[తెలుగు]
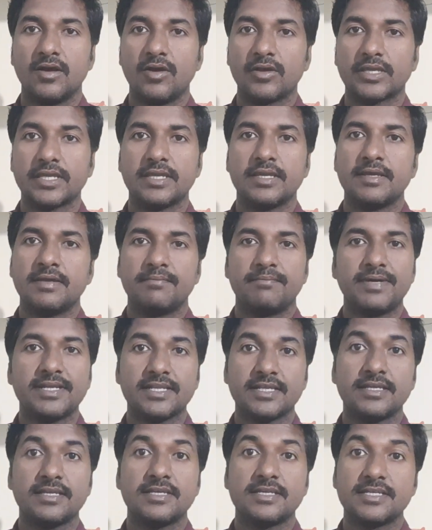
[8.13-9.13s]
ఓకే
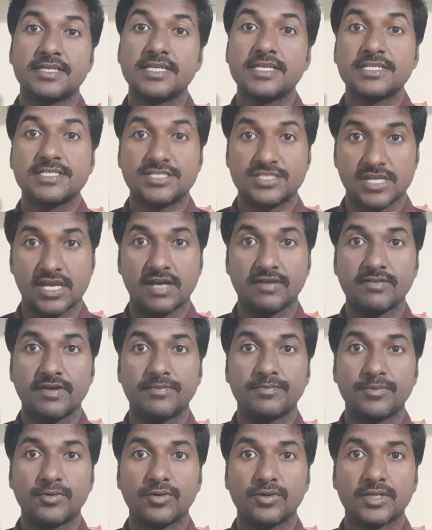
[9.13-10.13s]
మరి ఈ జావా
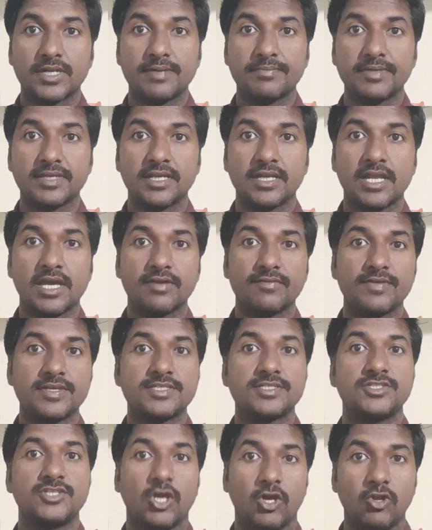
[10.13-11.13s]
ప్రోగ్రామింగ్
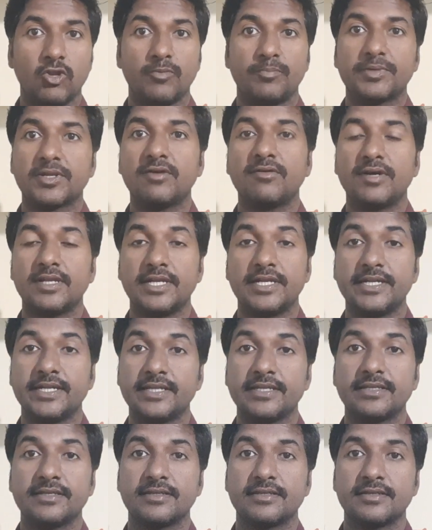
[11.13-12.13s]
లాంగ్వేజ్ డెవలప్
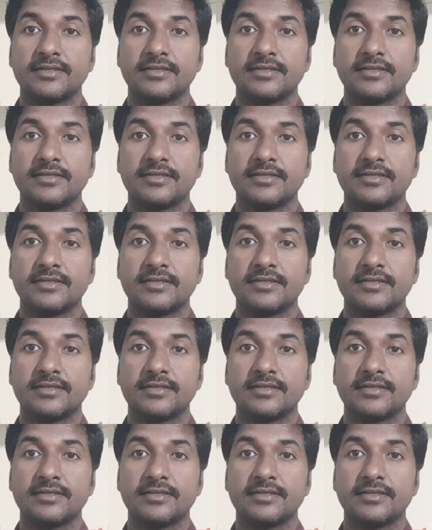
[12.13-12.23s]
అవ్వాలంటే